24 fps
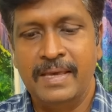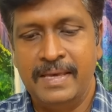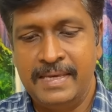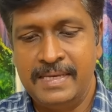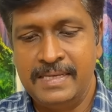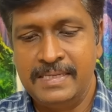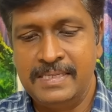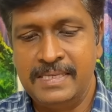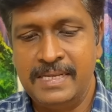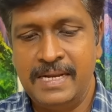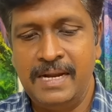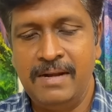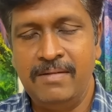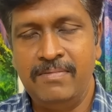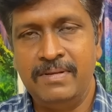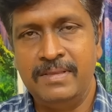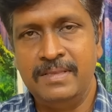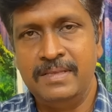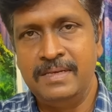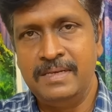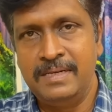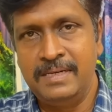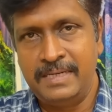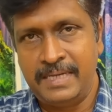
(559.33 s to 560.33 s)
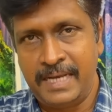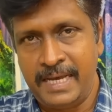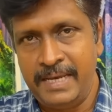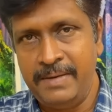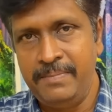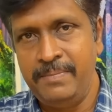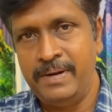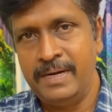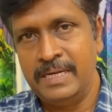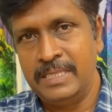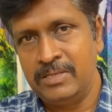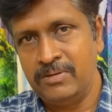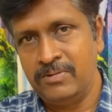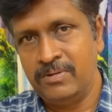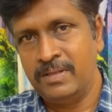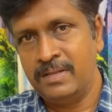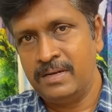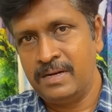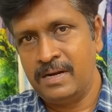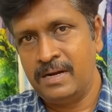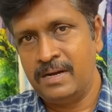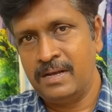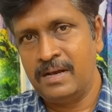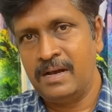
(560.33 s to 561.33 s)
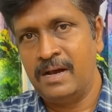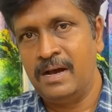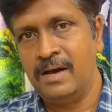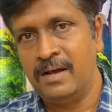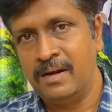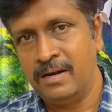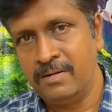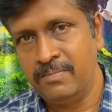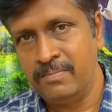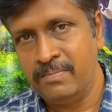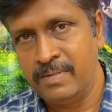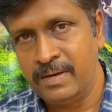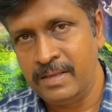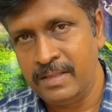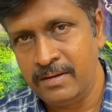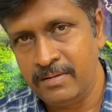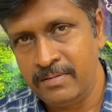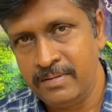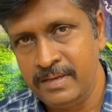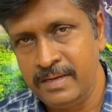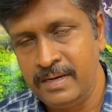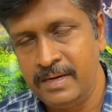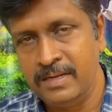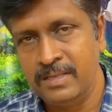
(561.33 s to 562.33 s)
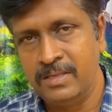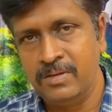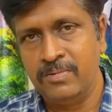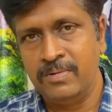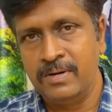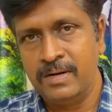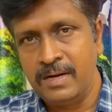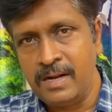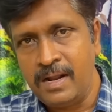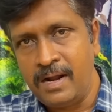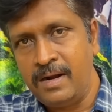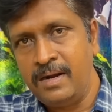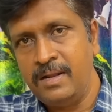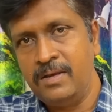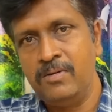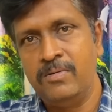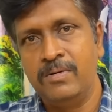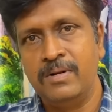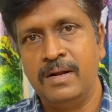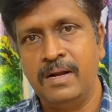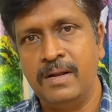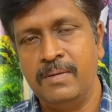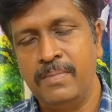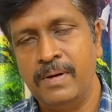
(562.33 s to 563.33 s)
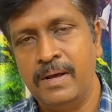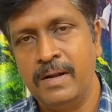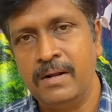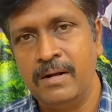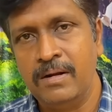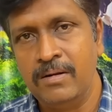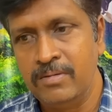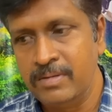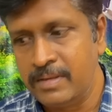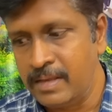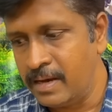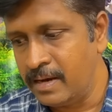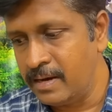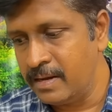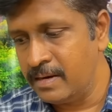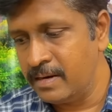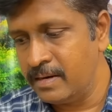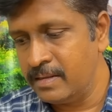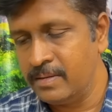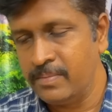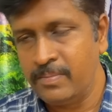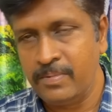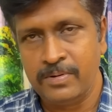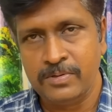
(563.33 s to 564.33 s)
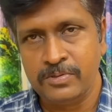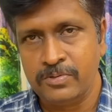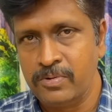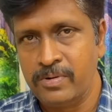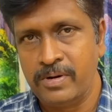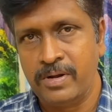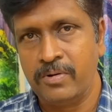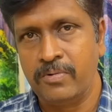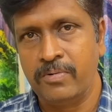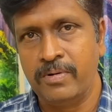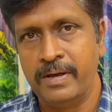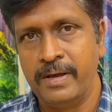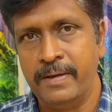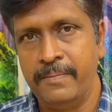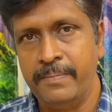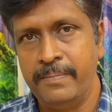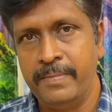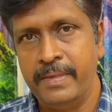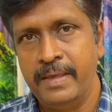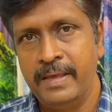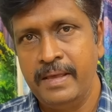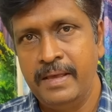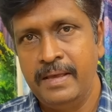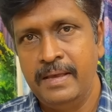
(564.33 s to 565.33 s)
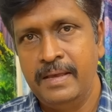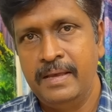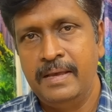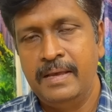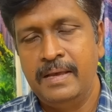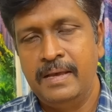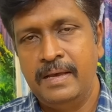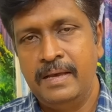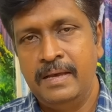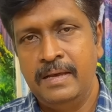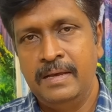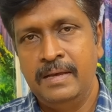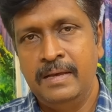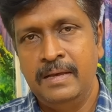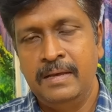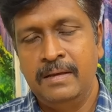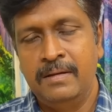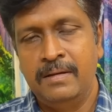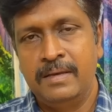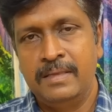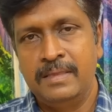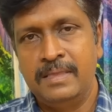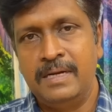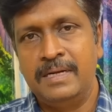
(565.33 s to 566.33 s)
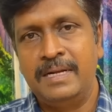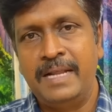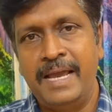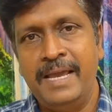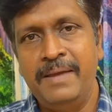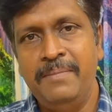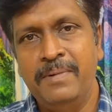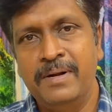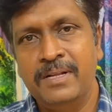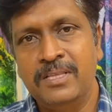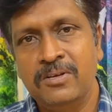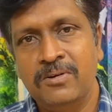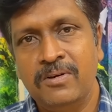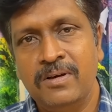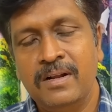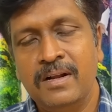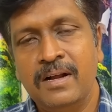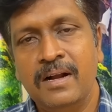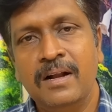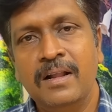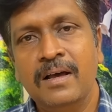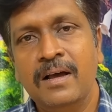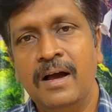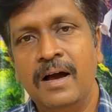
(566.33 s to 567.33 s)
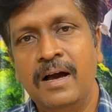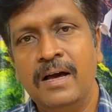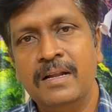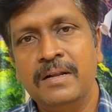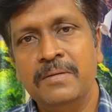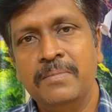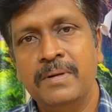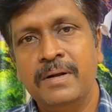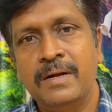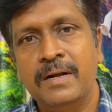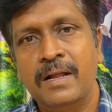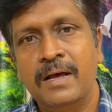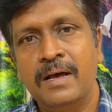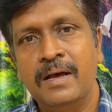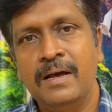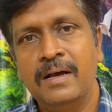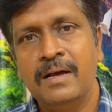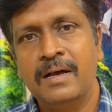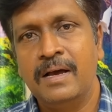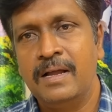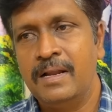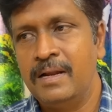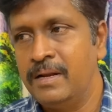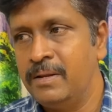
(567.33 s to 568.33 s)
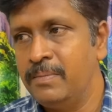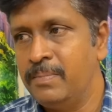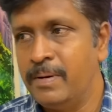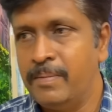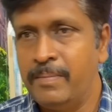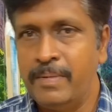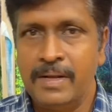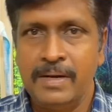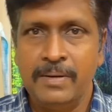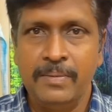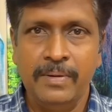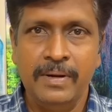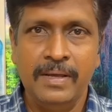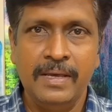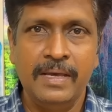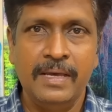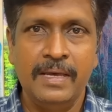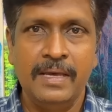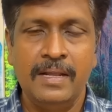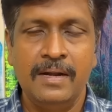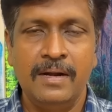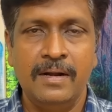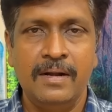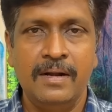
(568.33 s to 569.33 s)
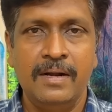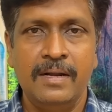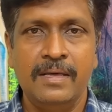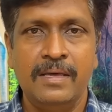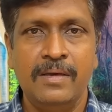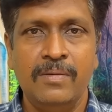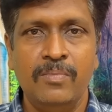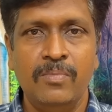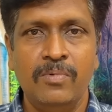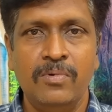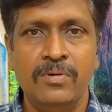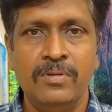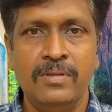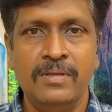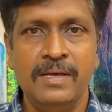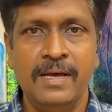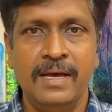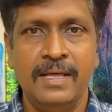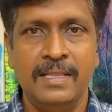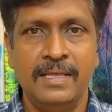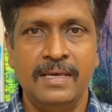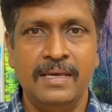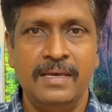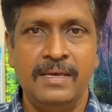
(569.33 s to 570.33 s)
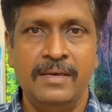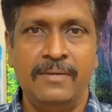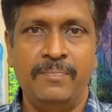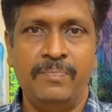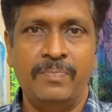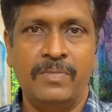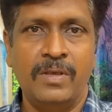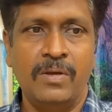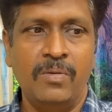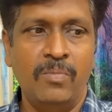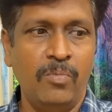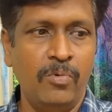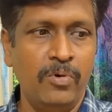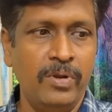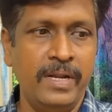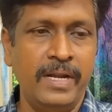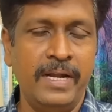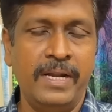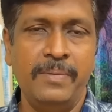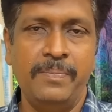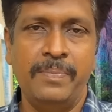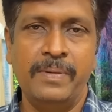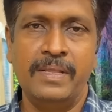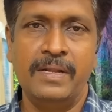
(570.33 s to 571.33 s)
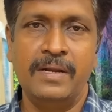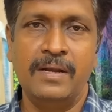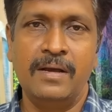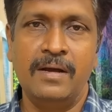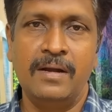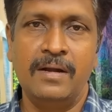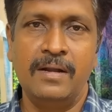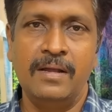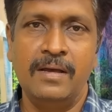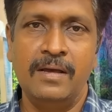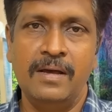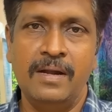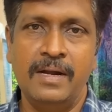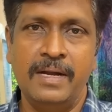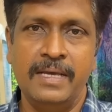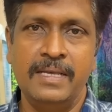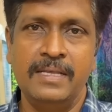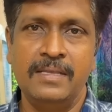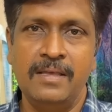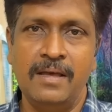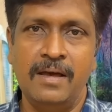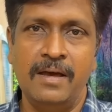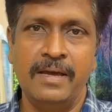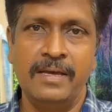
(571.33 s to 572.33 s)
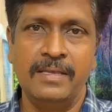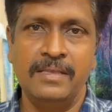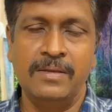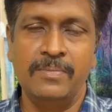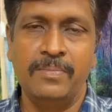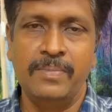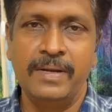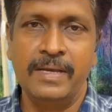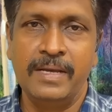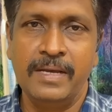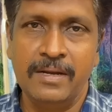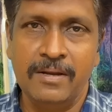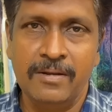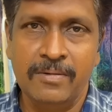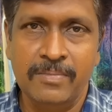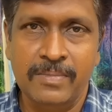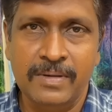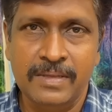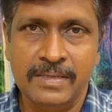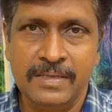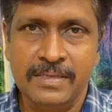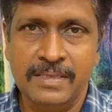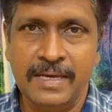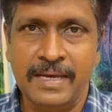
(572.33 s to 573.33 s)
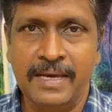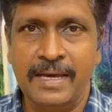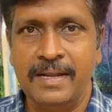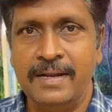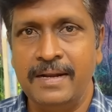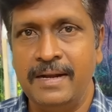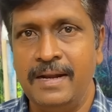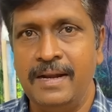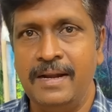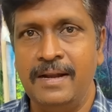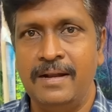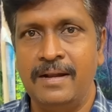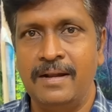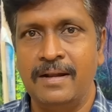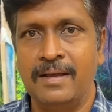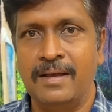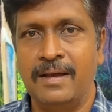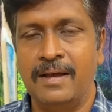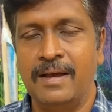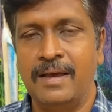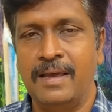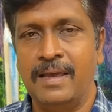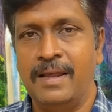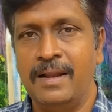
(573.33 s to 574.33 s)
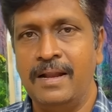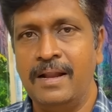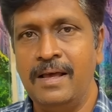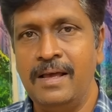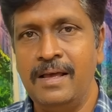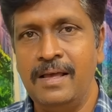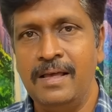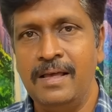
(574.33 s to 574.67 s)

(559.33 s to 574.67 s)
இஸ்ரேல் வந்து டைம் எடுத்துக்குவதற்கான காரணம் அதாவது எடுத்தவுடனே நாளையோ நாளை மறுநாளோ தாக்கம் நடத்தப்படுறேன்னு சொன்னால் கூட இந்த டைம் எடுத்துக்குவதற்கான காரணம் என்னென்னா கண்டிப்பாக மறுபடியும் ஈரான் அடிக்கும்போது அதை முறியடிப்பதற்கான அனைத்து ஆயத்த பணிகளும் வந்து தயார் நிலையில் இருக்காங்க ஏன்னா